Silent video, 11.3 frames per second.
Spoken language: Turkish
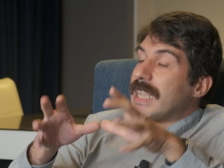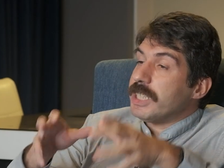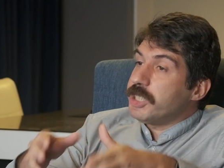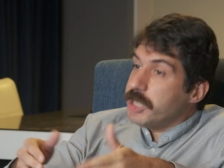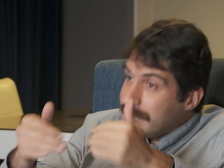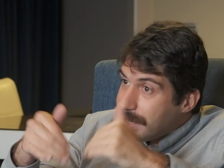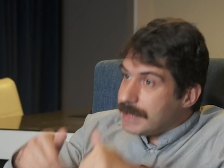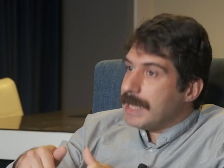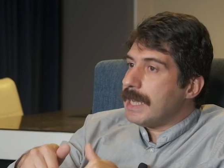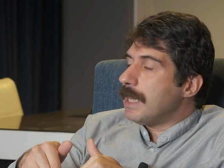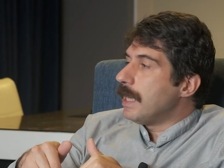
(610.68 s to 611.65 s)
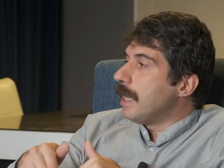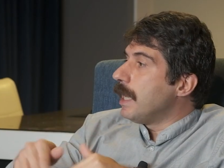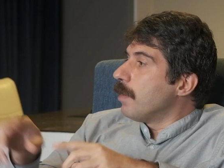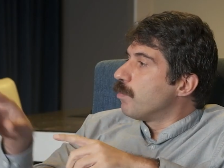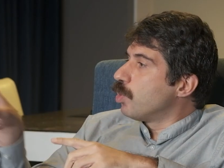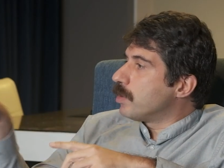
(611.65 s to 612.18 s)
Şimdi de
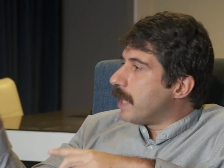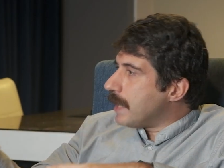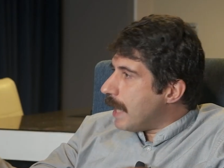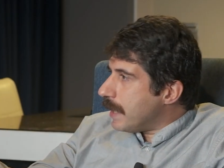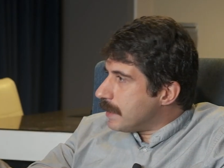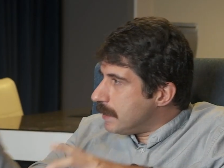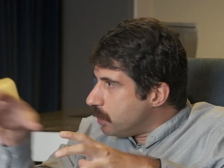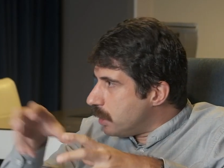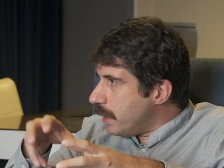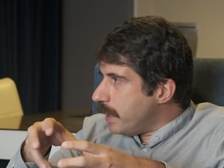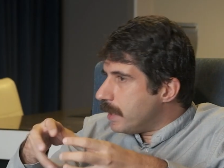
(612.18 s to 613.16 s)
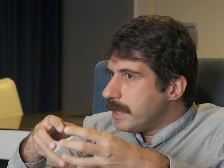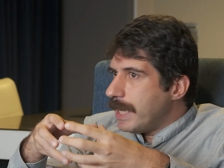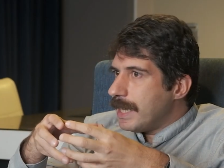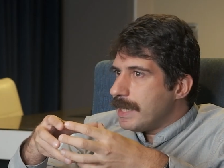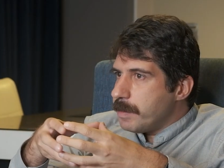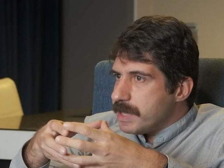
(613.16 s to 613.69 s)
bu tedarik zincirlerinin
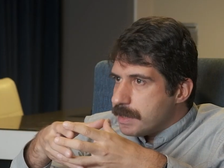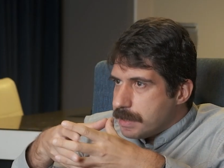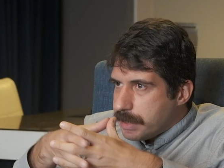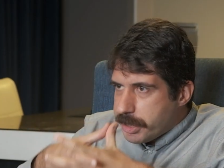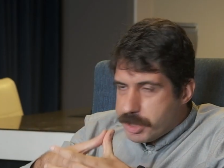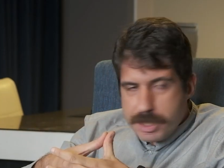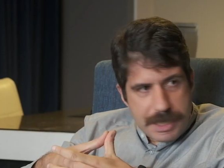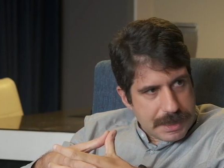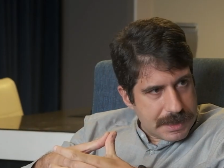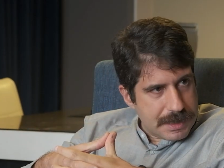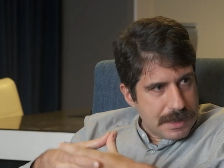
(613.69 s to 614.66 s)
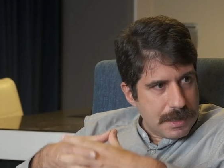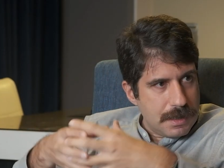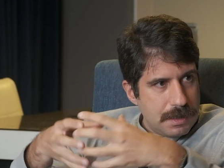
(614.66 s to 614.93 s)
yerine biz geçeceğiz.